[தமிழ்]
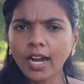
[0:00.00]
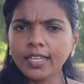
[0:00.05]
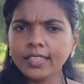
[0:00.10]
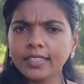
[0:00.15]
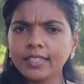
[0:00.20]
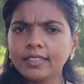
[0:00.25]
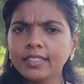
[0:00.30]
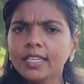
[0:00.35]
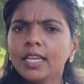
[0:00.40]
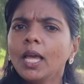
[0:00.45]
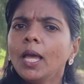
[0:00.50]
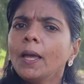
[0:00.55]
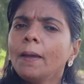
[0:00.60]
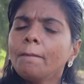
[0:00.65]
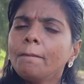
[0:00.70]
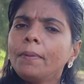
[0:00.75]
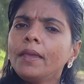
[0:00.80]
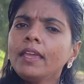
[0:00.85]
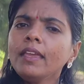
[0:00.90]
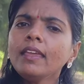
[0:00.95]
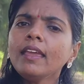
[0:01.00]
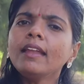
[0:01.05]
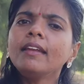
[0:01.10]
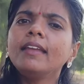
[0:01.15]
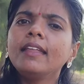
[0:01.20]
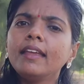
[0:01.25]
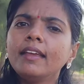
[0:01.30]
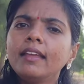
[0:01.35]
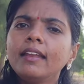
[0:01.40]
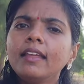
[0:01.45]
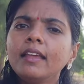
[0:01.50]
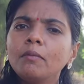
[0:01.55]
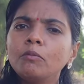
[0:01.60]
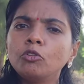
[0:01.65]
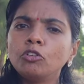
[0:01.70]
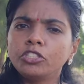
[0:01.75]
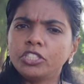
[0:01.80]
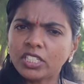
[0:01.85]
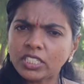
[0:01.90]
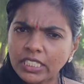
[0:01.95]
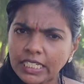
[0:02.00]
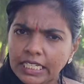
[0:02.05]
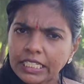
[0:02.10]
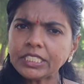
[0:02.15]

அடுத்தது பிஏ டிகிரியை முடித்தா